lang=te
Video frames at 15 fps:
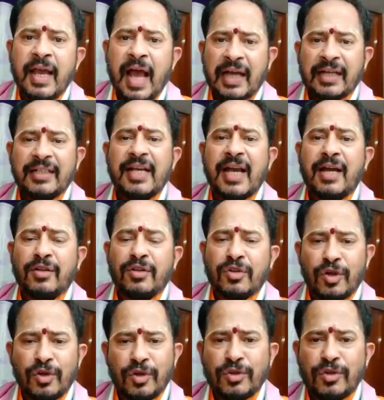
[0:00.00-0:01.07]
అజ్ఞానం
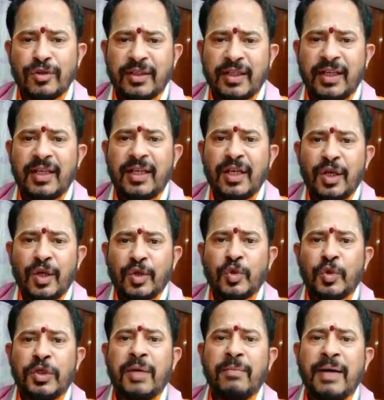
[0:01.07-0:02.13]
తొలగుతుంది
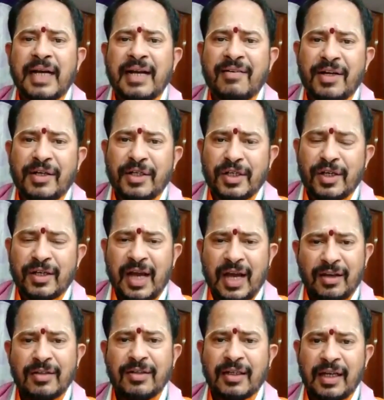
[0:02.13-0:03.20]
సూర్య భగవానుడి యొక్క
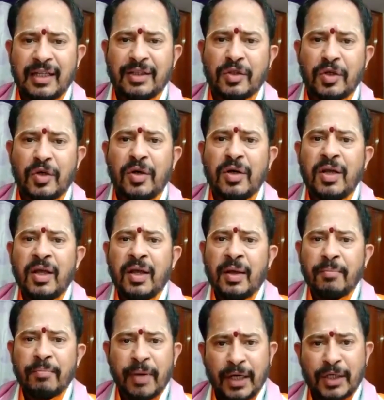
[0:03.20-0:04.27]
అనుగ్రహంతో
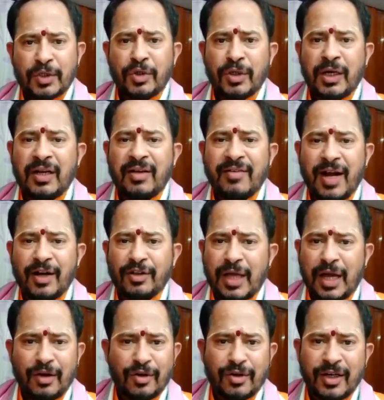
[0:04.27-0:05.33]
భక్తుడన్నవాడు
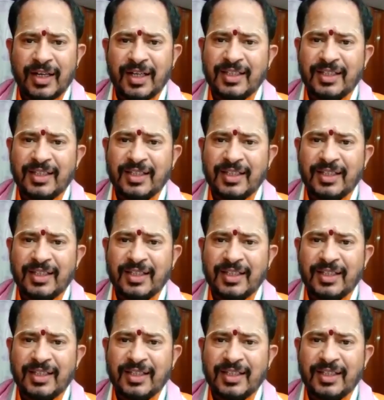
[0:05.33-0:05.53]
తానొక్కడే